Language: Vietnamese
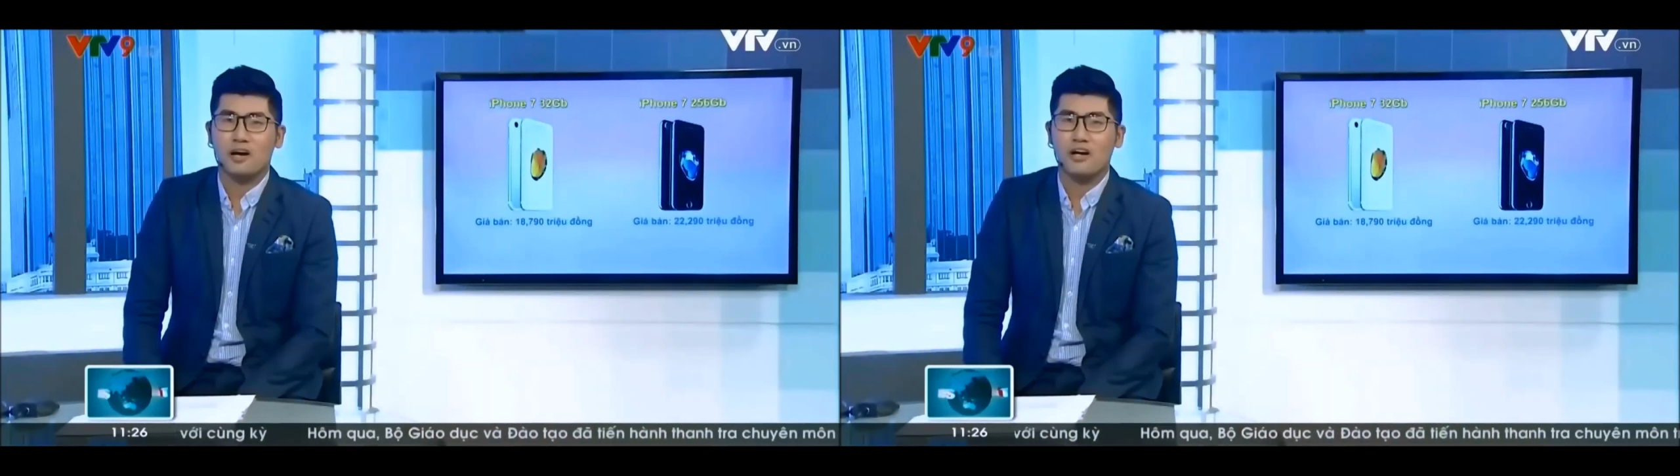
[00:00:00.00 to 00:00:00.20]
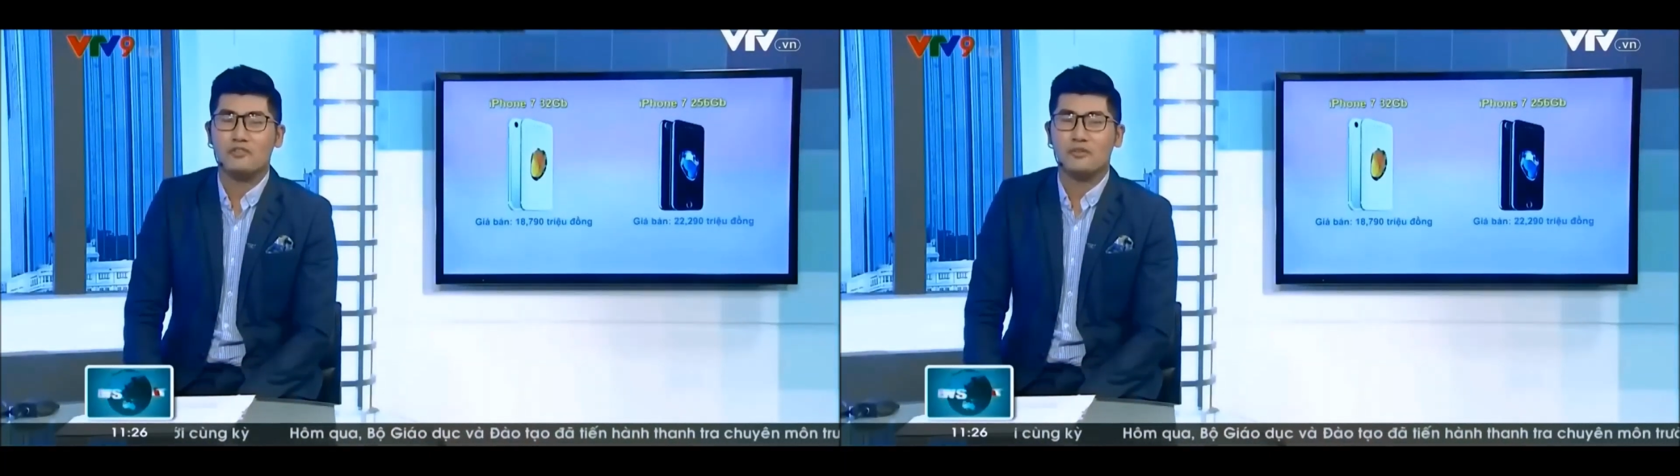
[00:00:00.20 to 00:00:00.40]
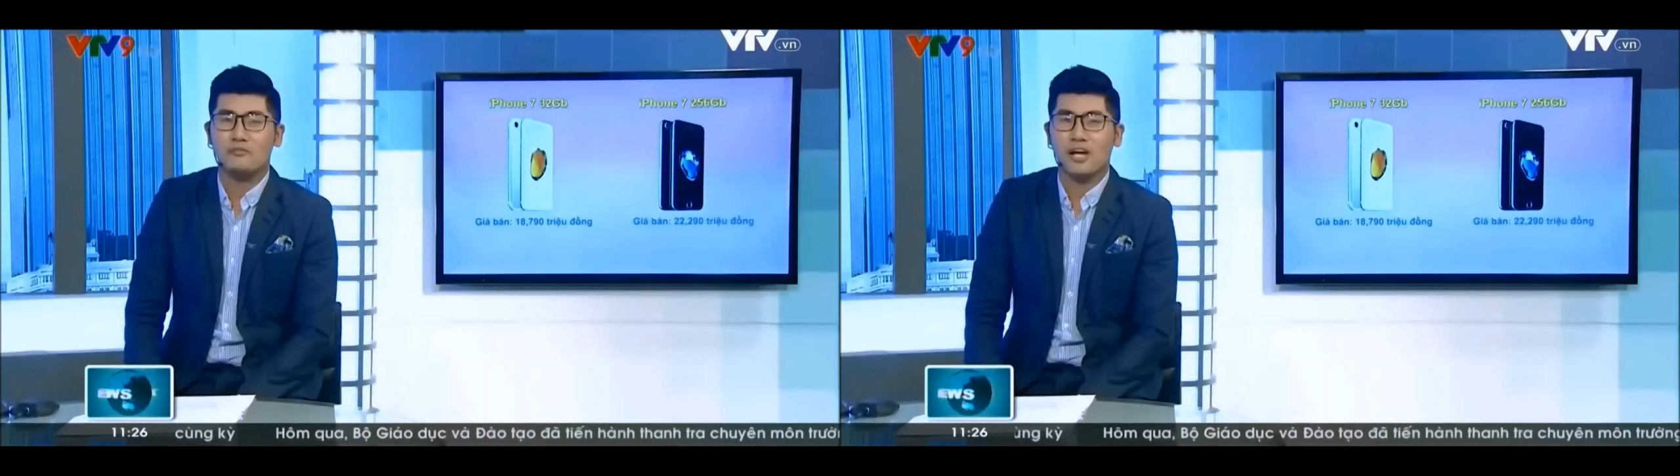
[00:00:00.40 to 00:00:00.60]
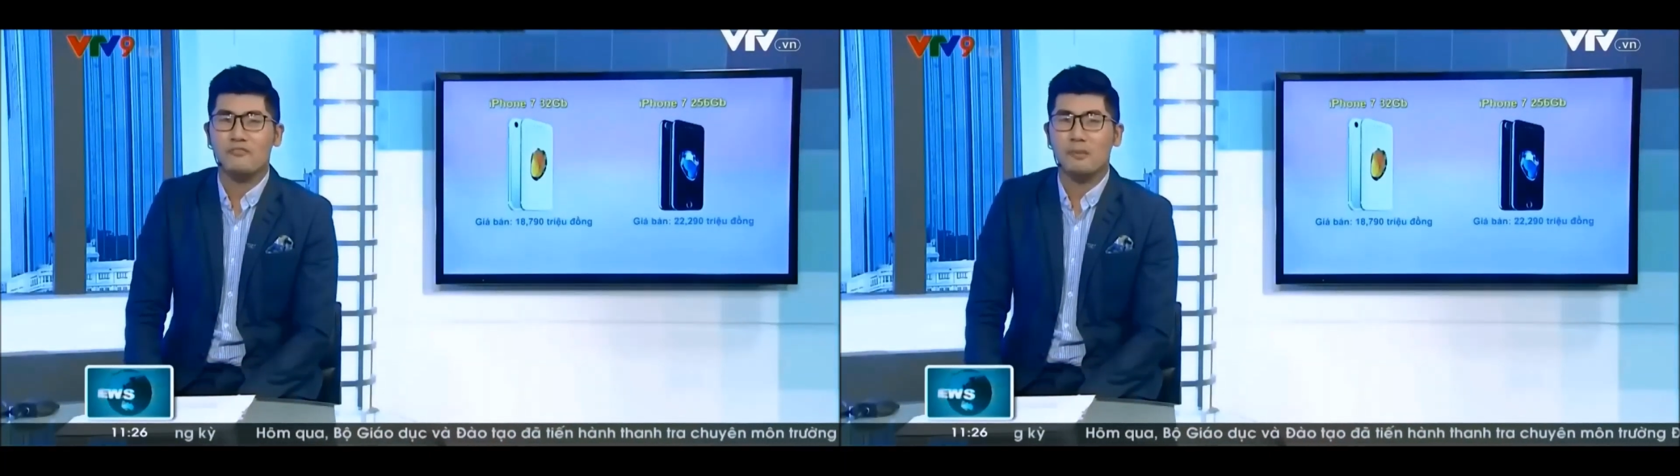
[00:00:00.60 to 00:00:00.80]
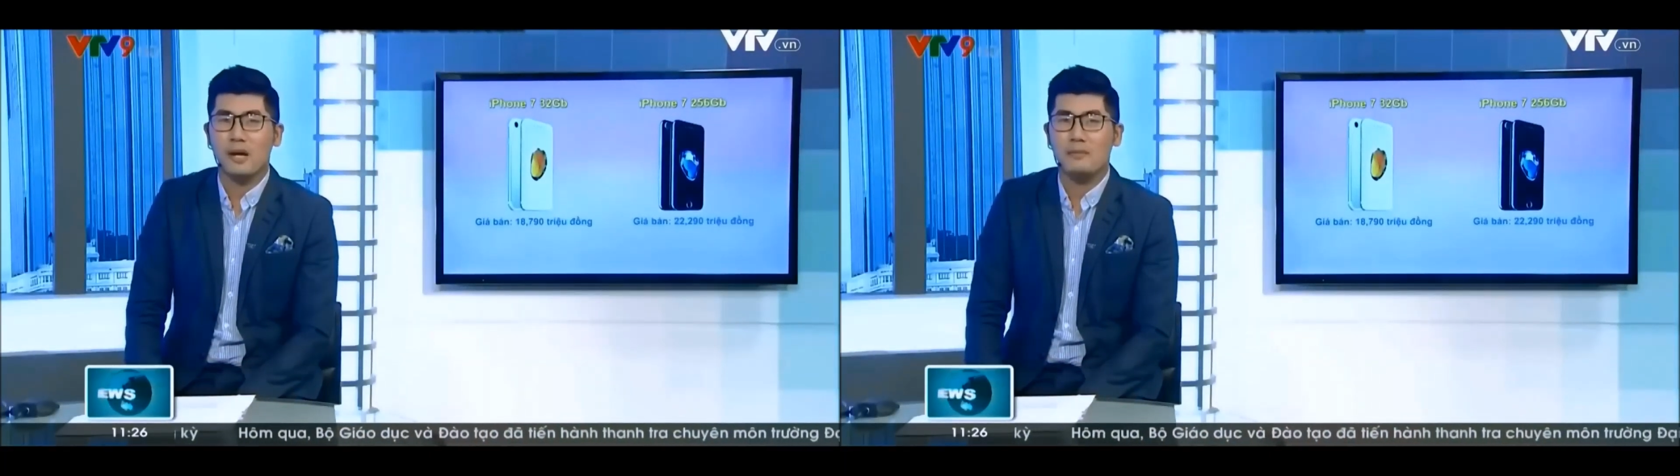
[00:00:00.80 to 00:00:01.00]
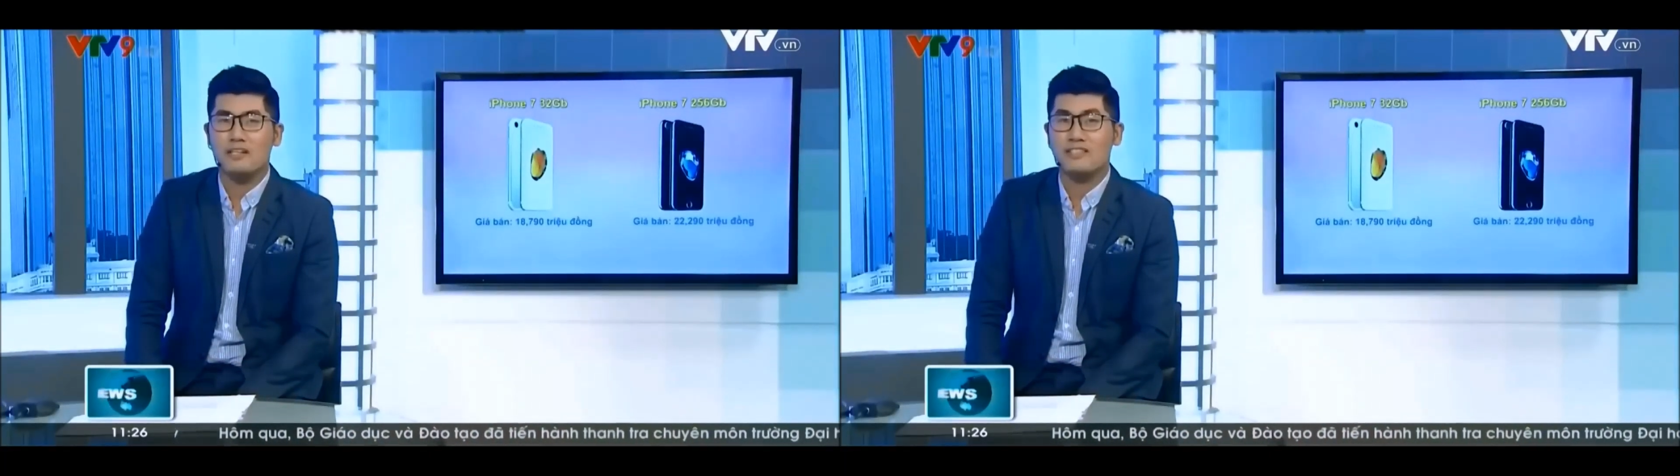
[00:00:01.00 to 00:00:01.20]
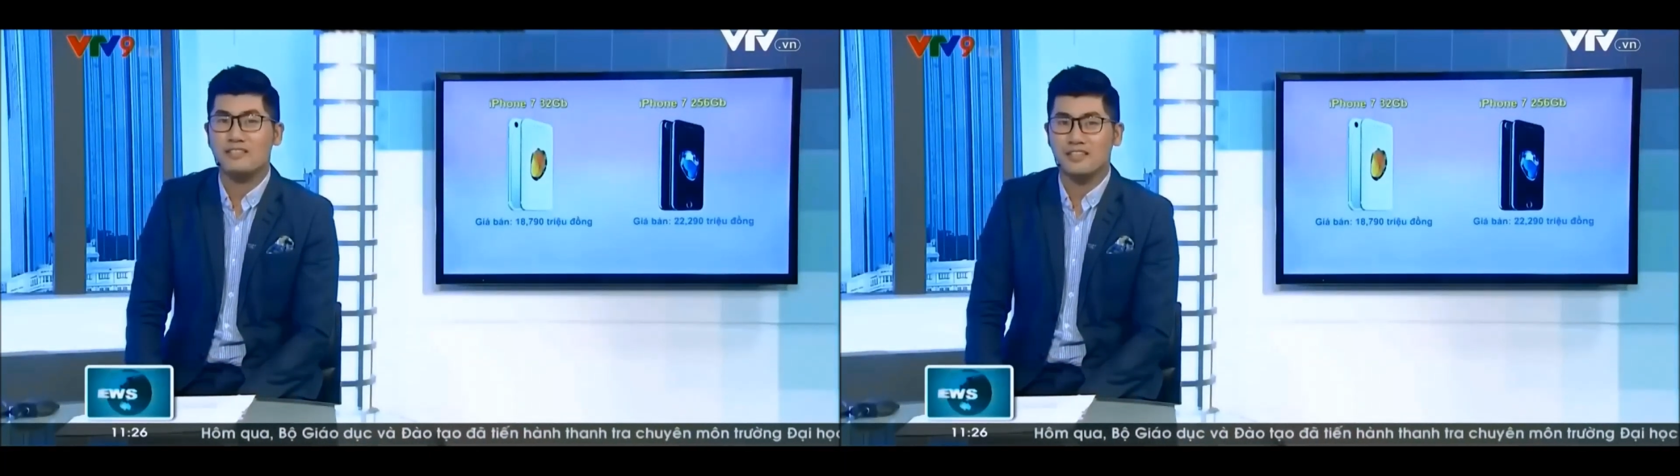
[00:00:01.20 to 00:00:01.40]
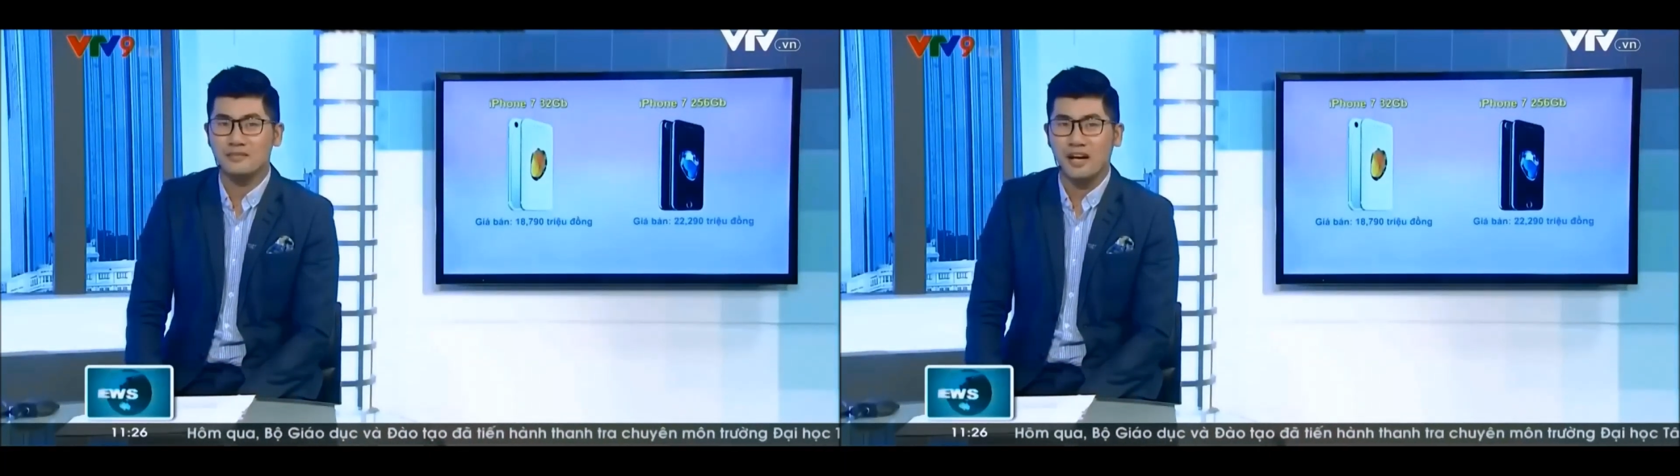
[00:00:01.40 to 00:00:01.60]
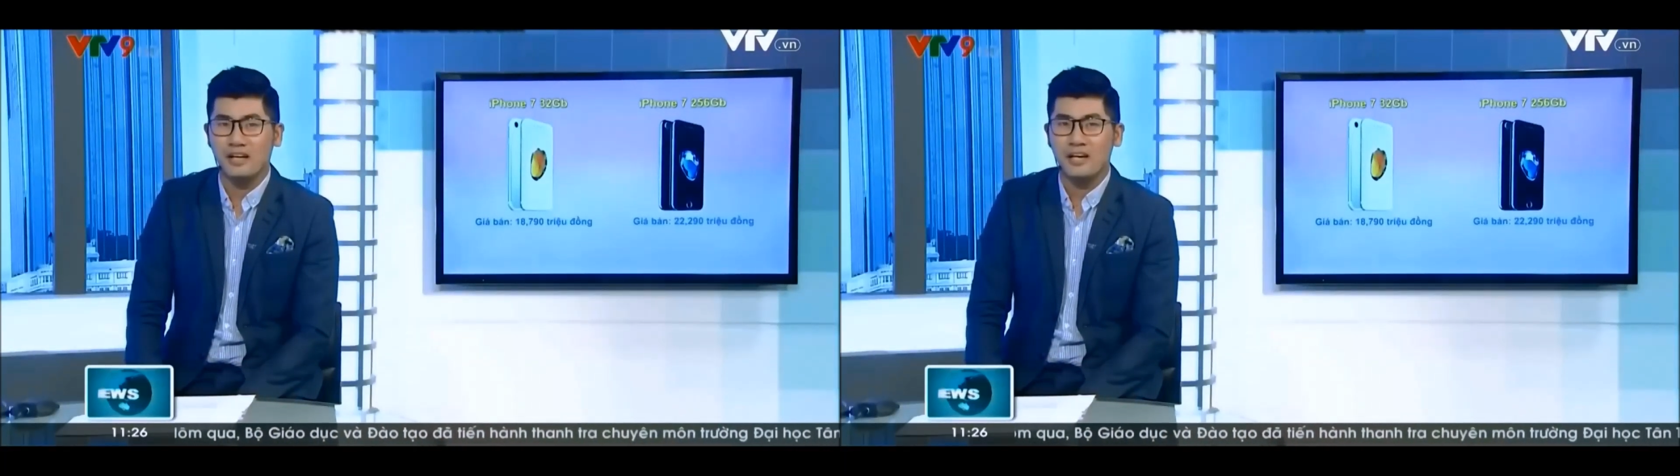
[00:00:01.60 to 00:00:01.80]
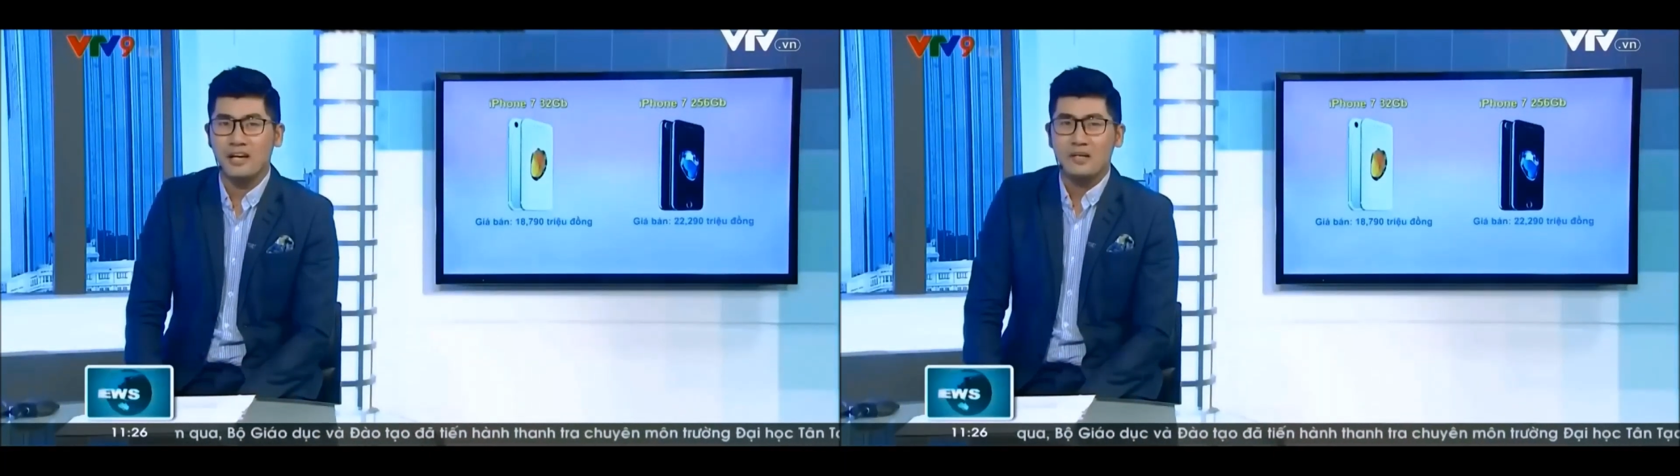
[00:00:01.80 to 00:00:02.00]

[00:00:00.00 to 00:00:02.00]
iPhone 7 và 7 Plus chính hãng,